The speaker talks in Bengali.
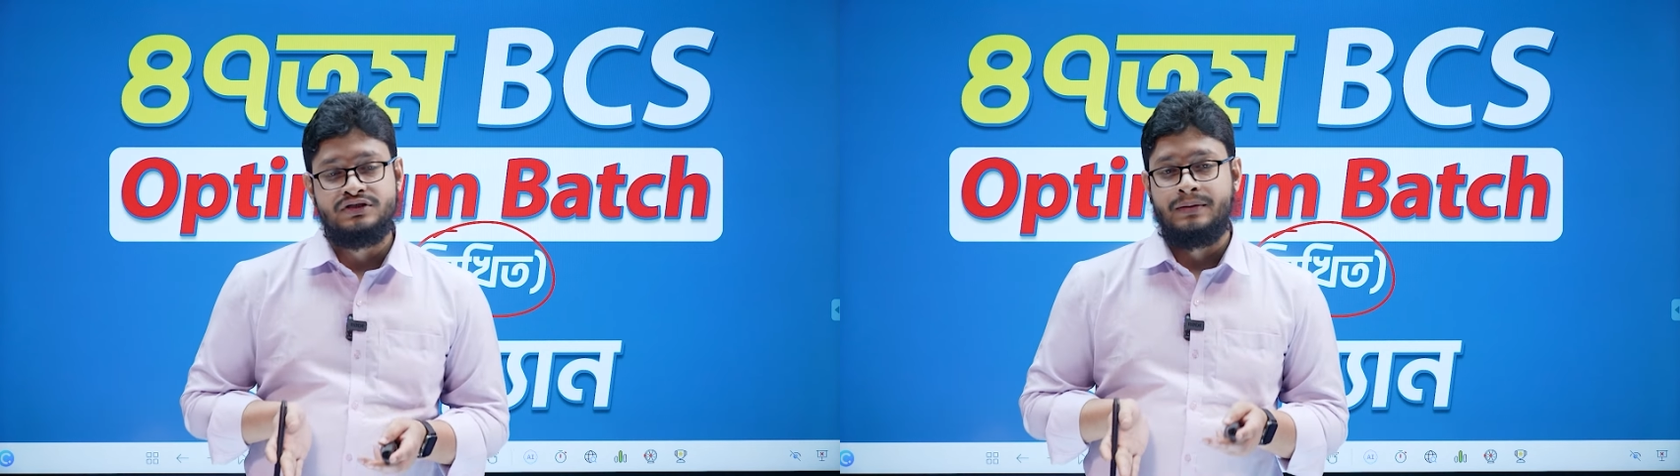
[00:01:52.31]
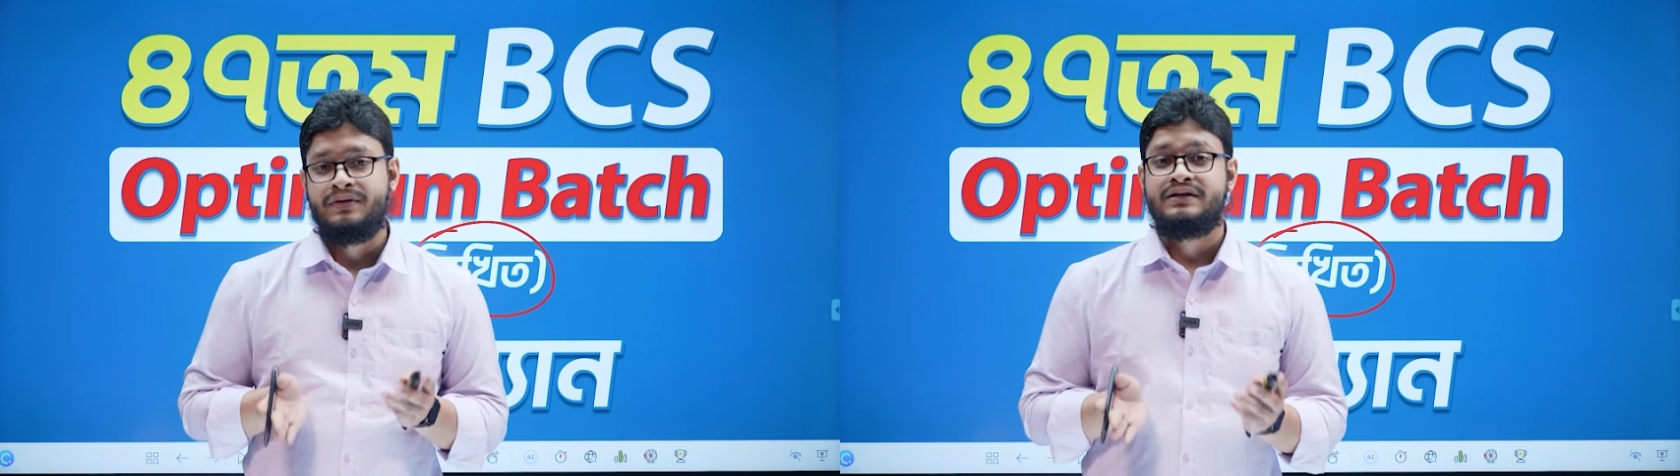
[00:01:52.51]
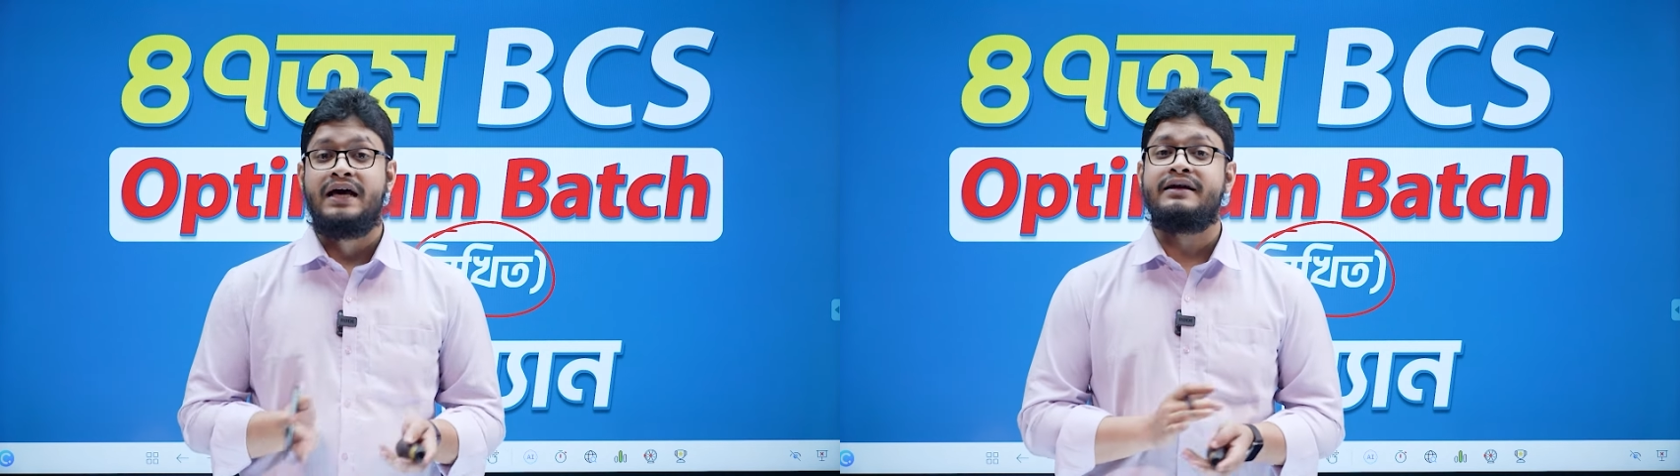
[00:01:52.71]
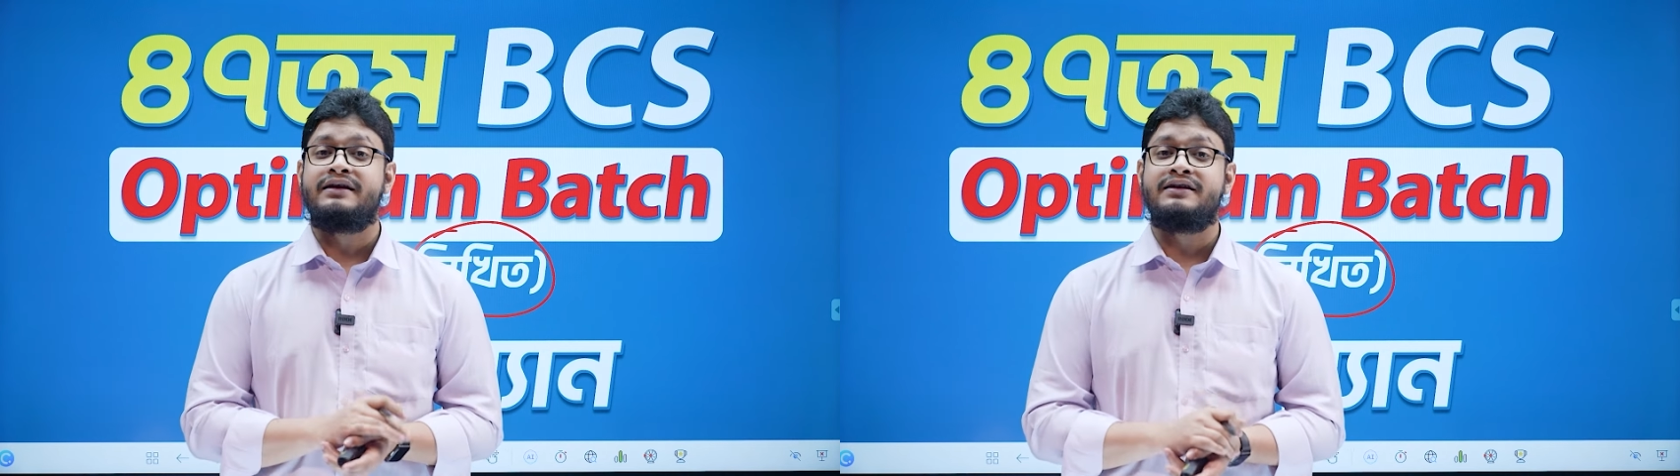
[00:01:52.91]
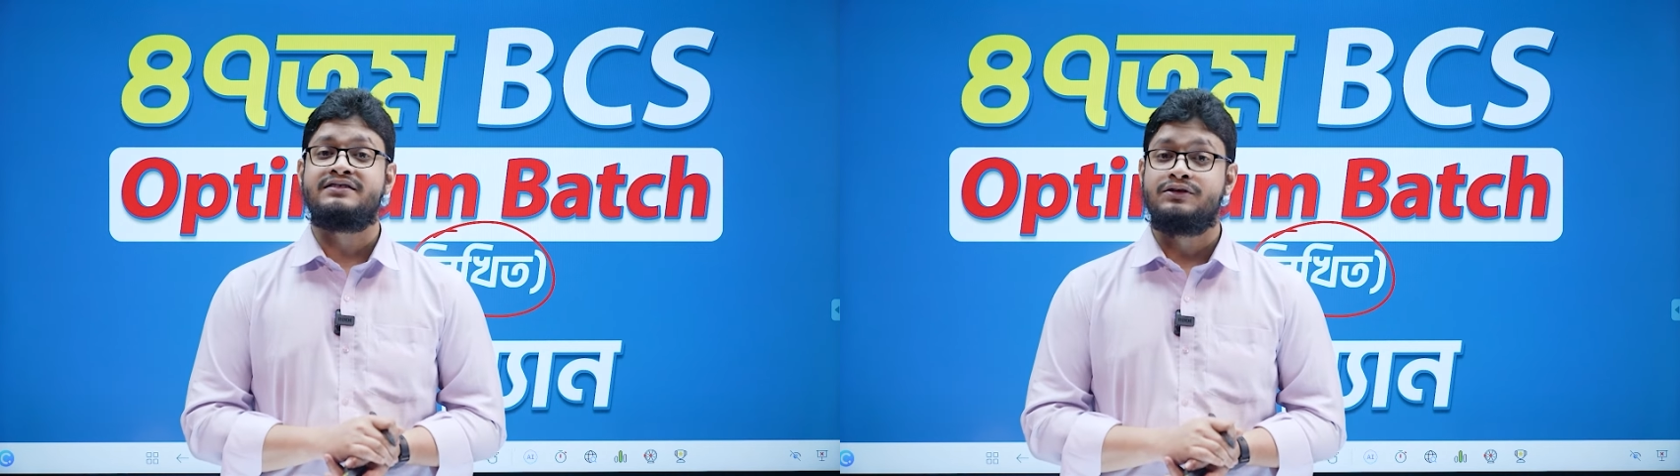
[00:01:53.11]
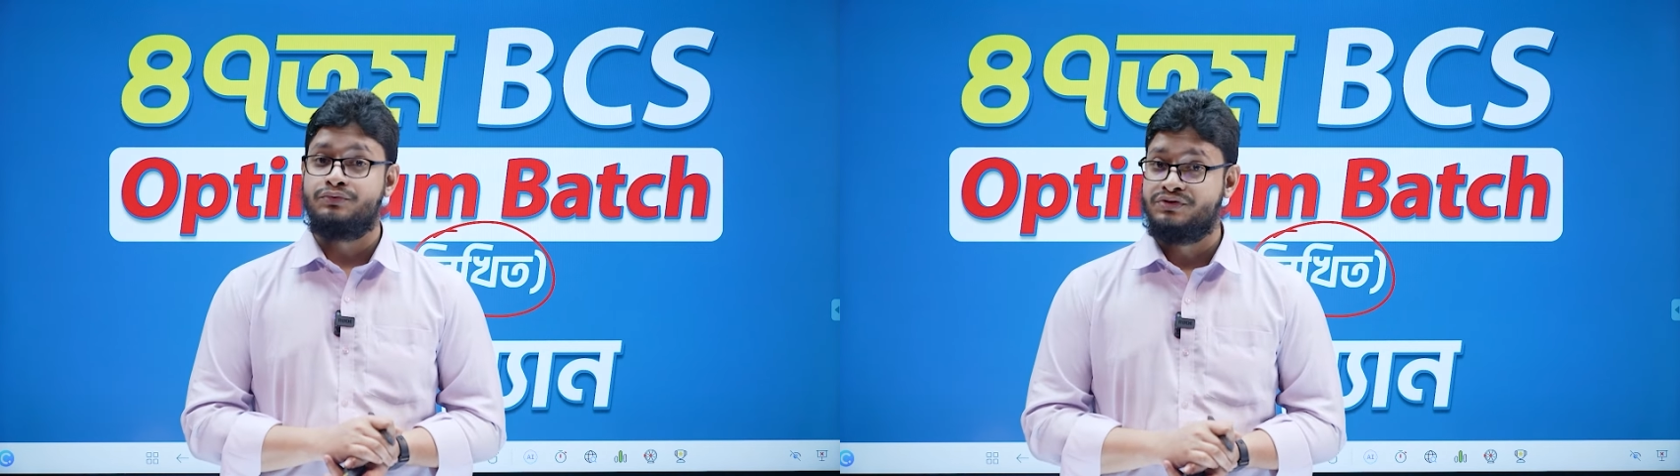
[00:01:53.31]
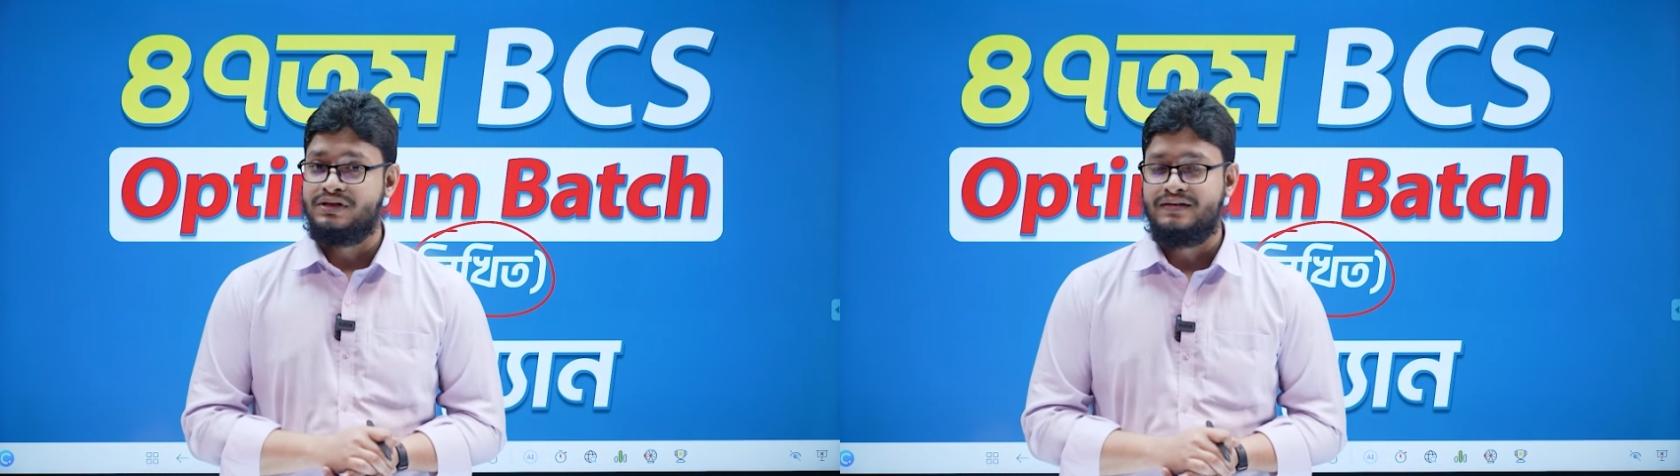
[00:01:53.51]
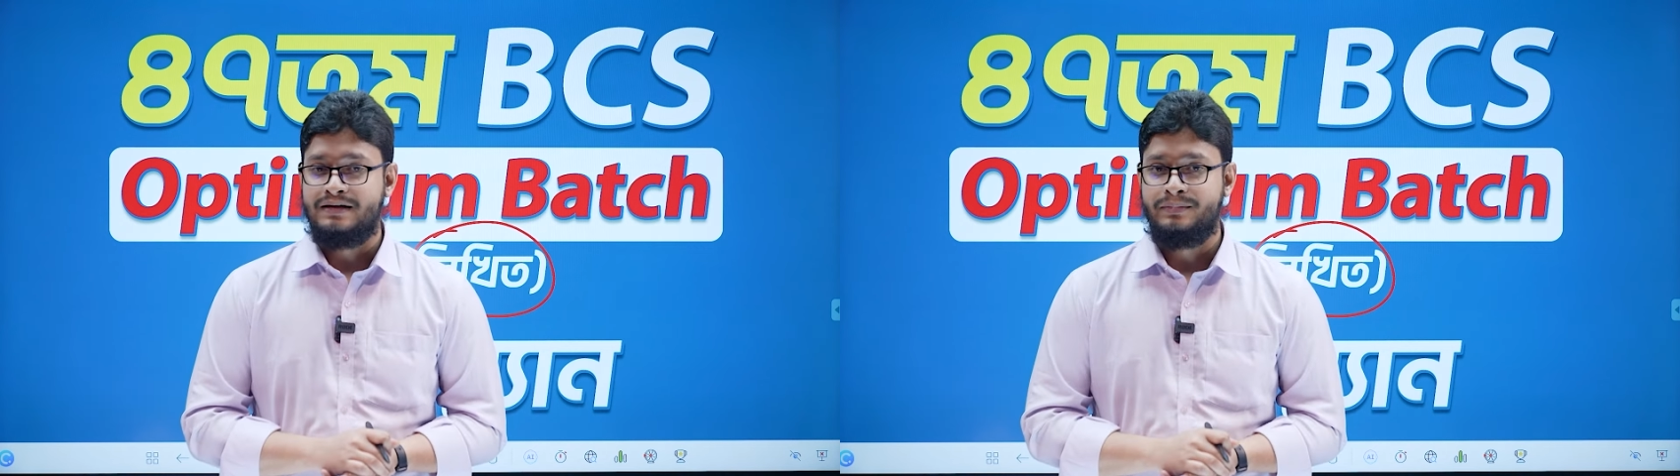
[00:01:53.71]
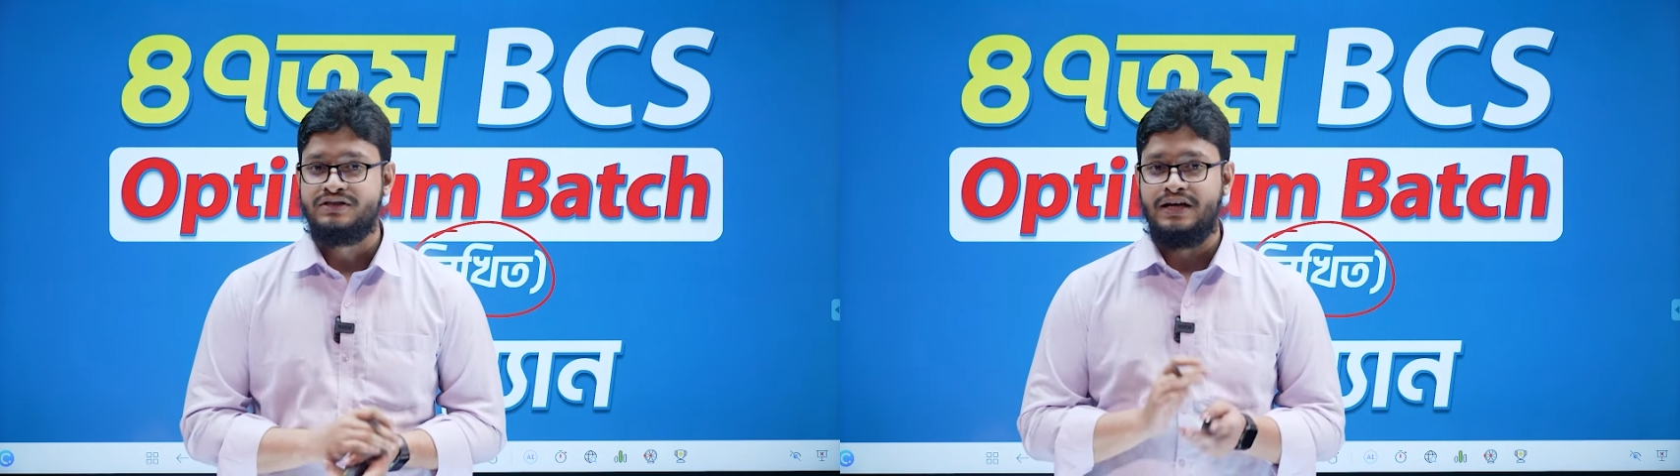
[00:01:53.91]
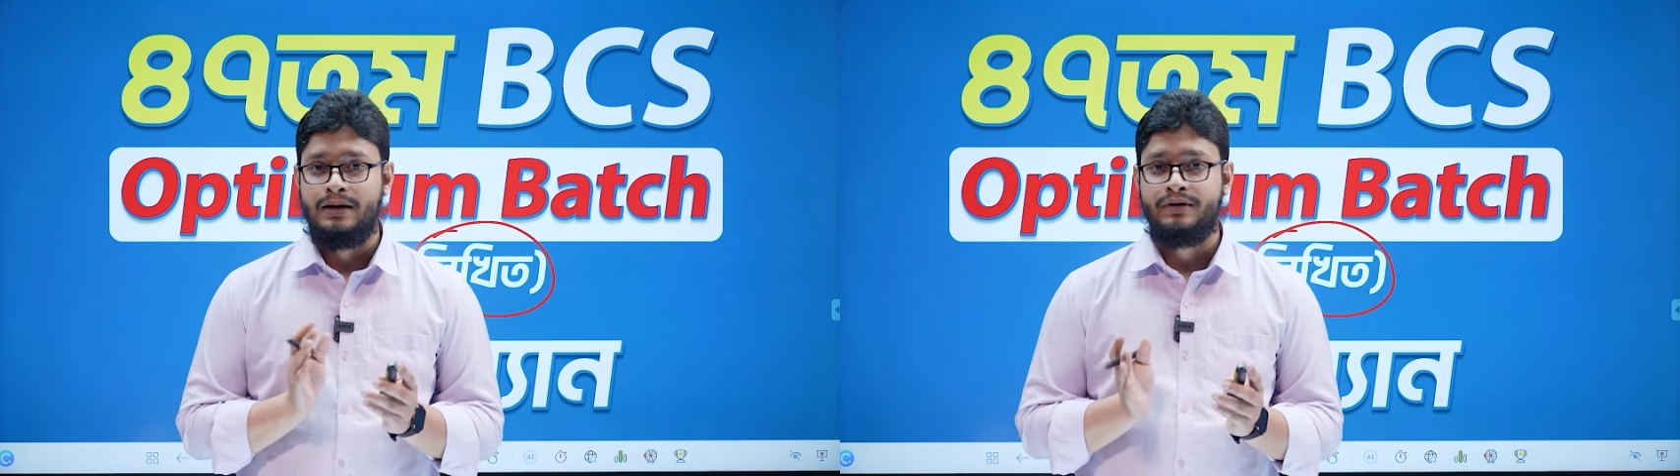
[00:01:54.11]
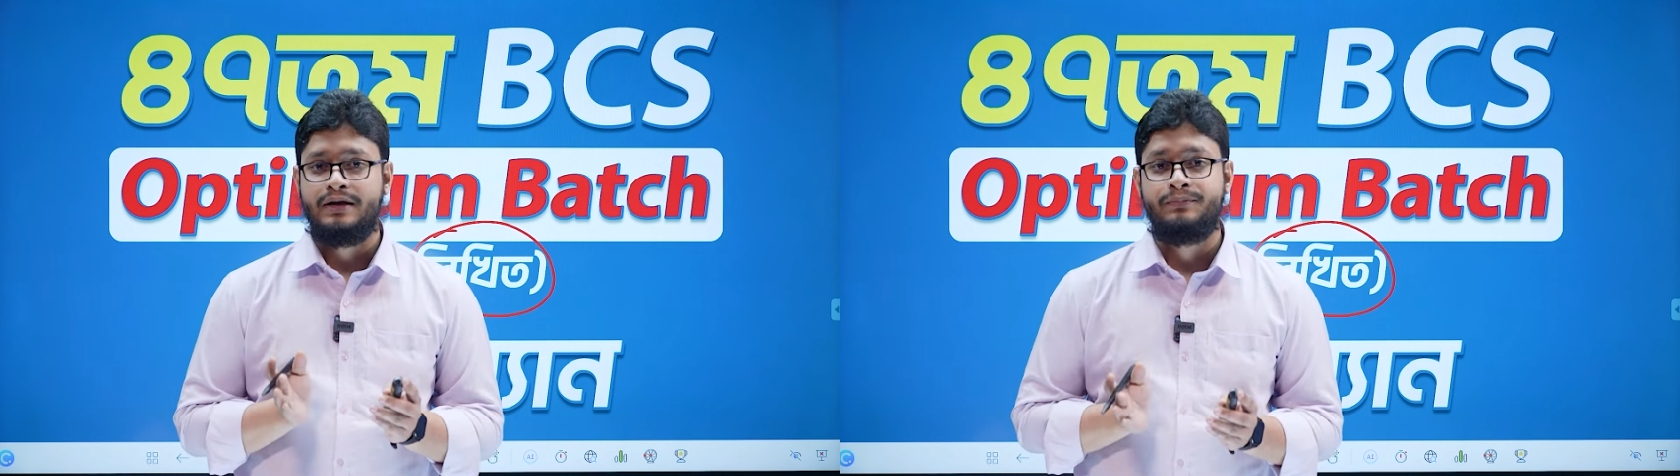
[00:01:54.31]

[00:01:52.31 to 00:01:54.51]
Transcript: যে আপনার টার্গেটের যে কোর্সটা থাকবে যে হ্যাঁ আমাকে